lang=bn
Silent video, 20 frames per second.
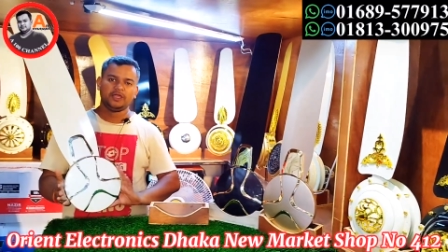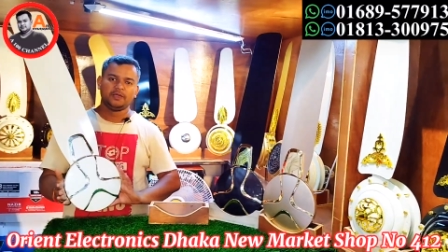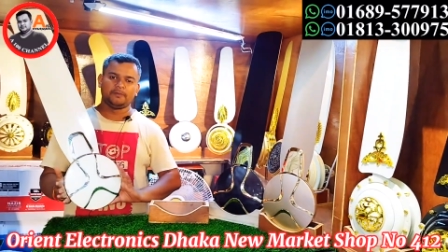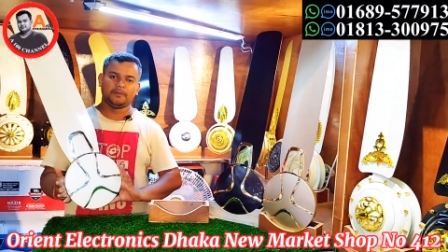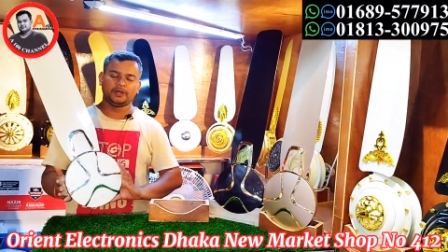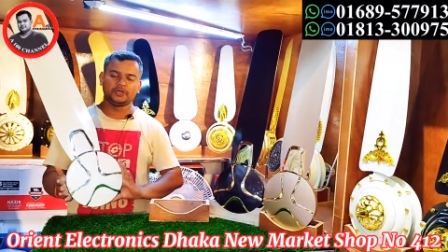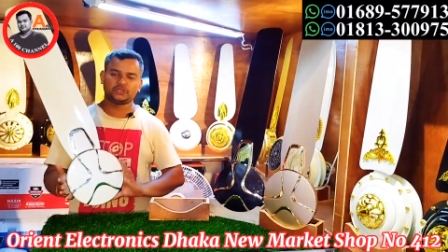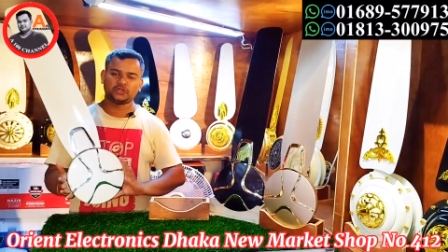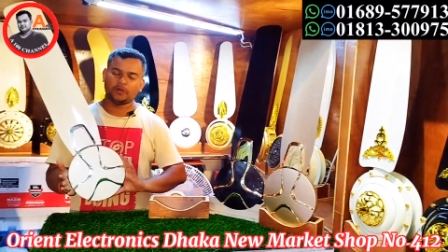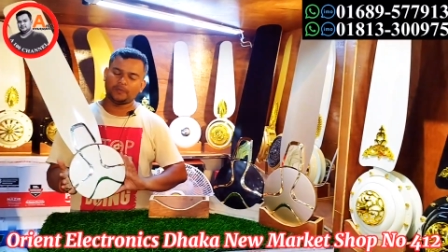
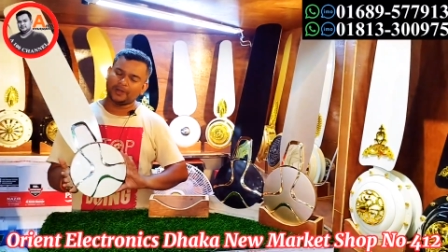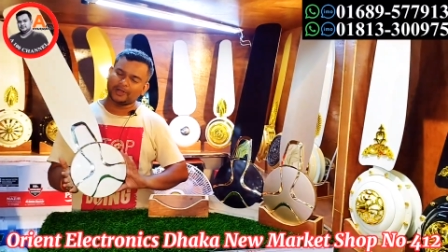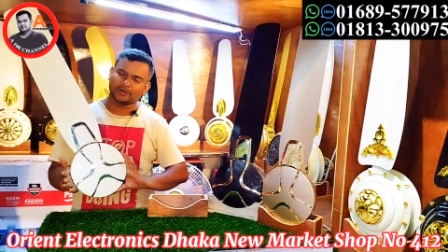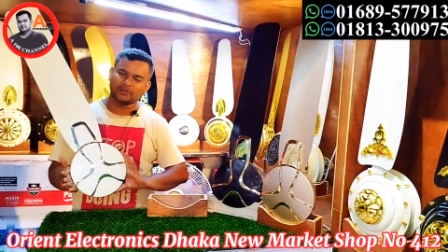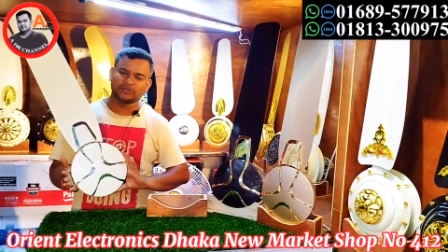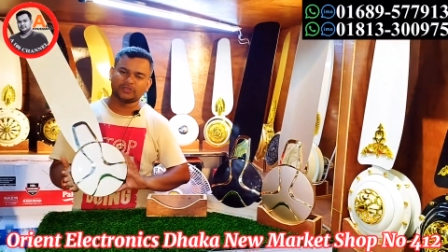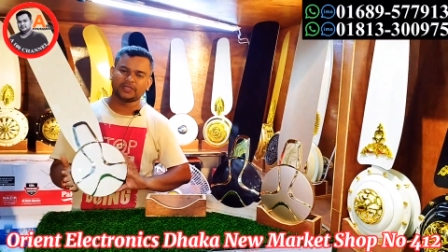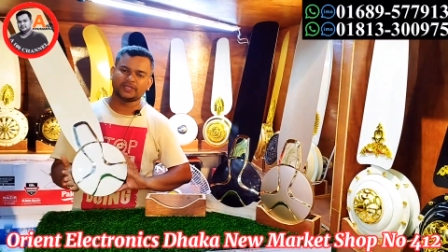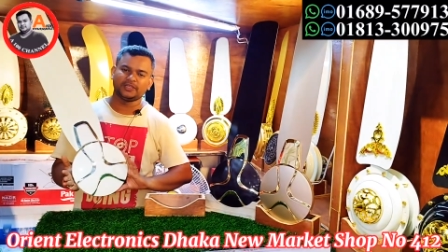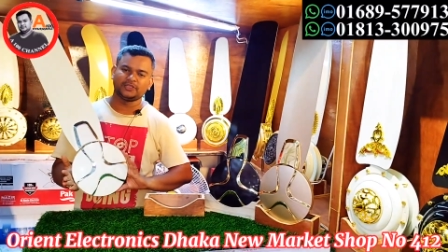মানে সবার
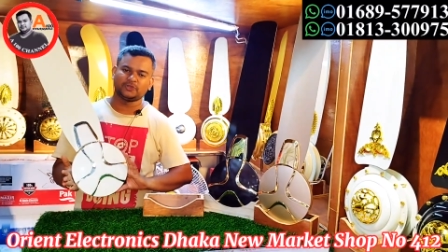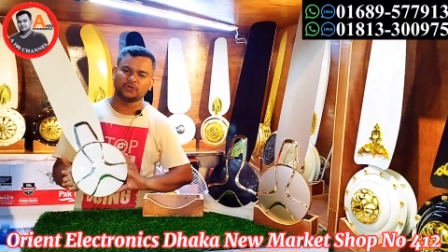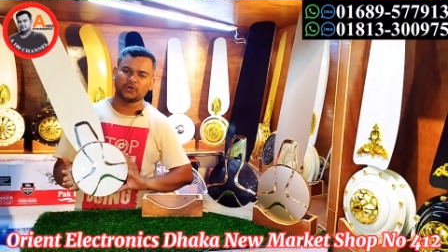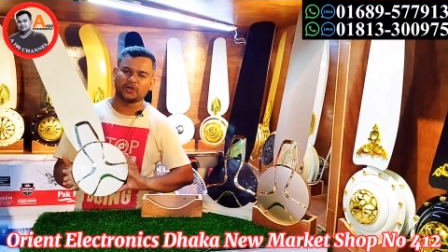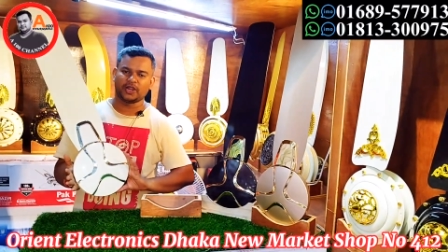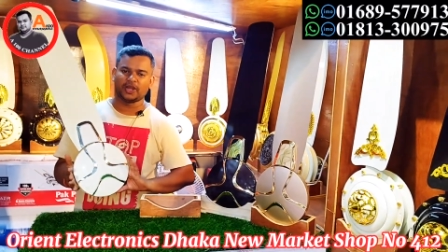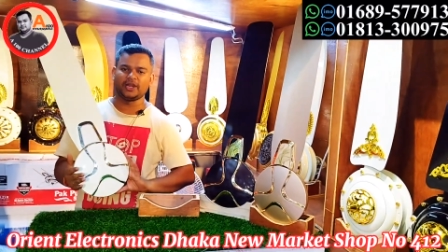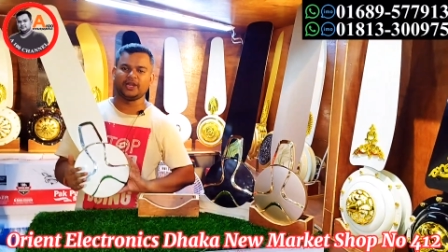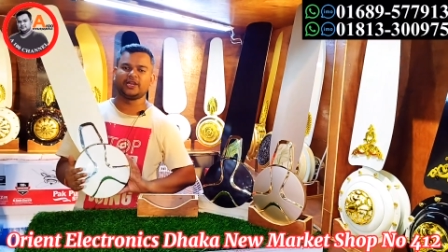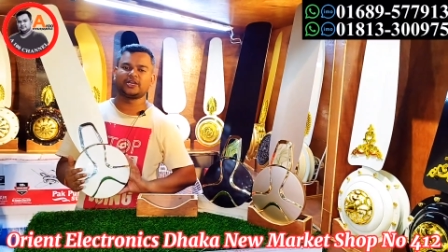কথা কিন্তু
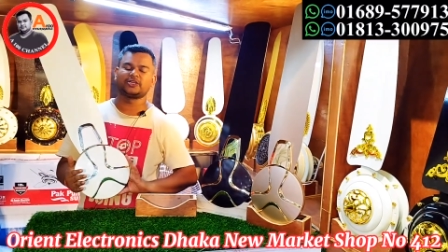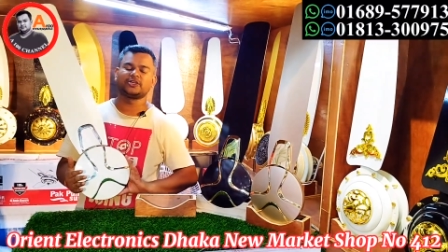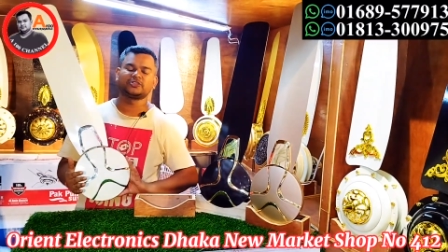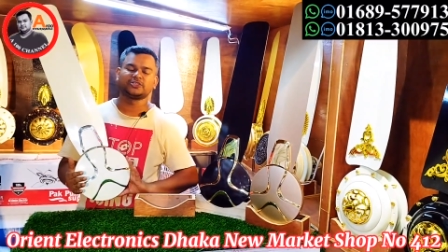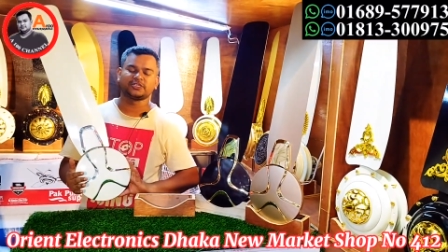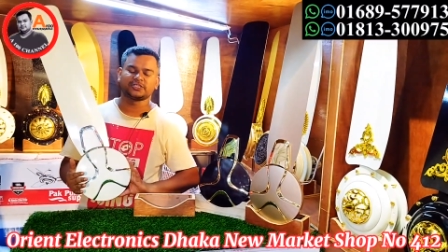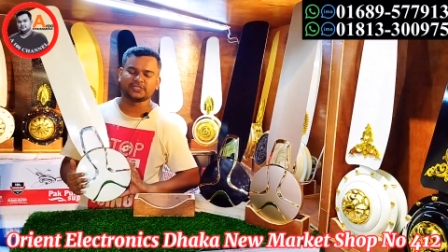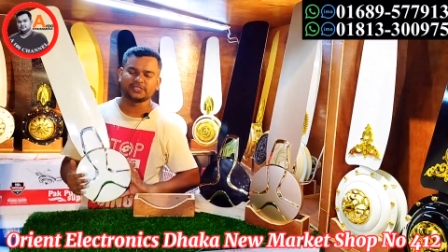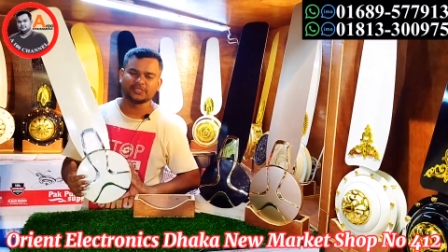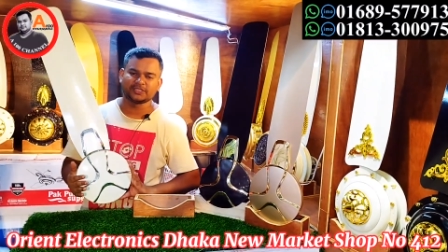ওরিয়ান
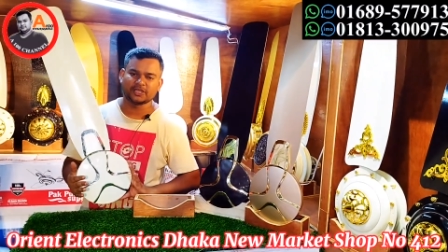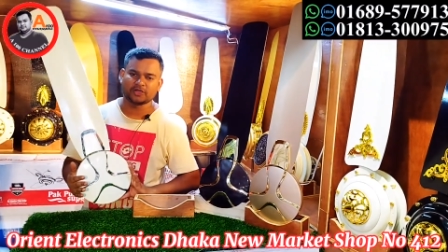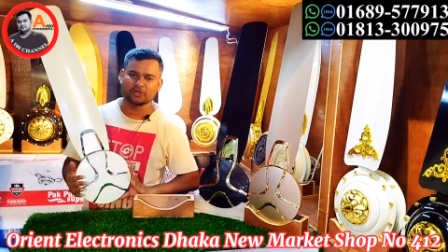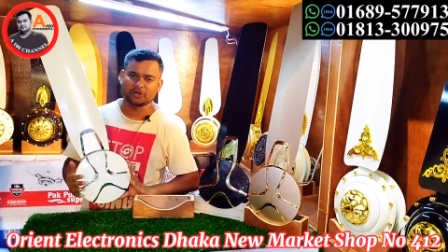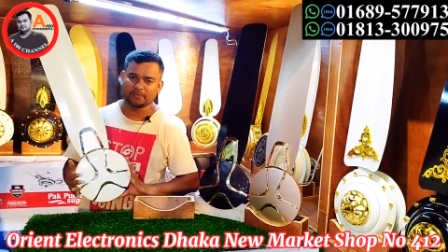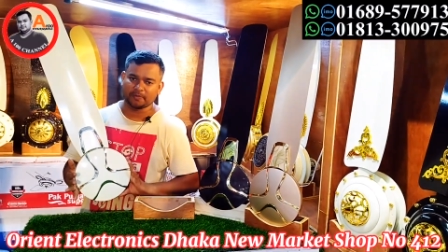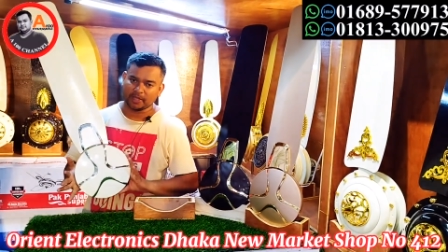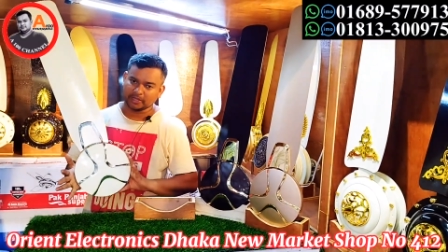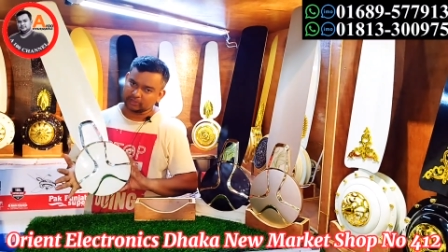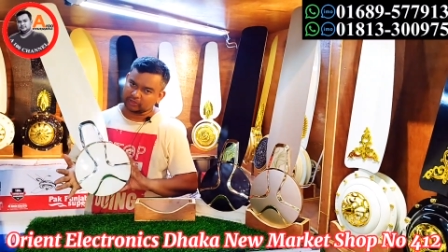ইলেকট্রনিক্সের চিন্তা
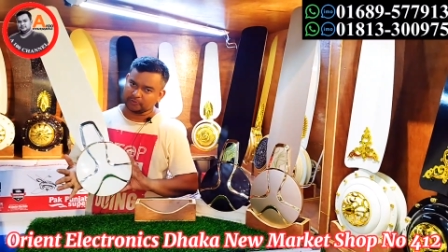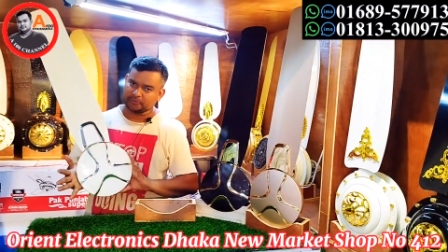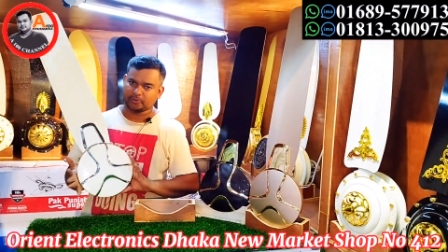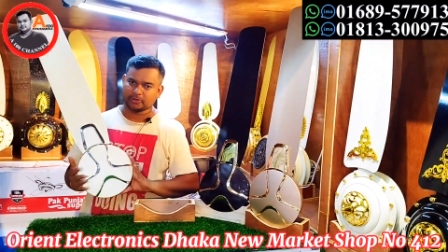করে মাত্র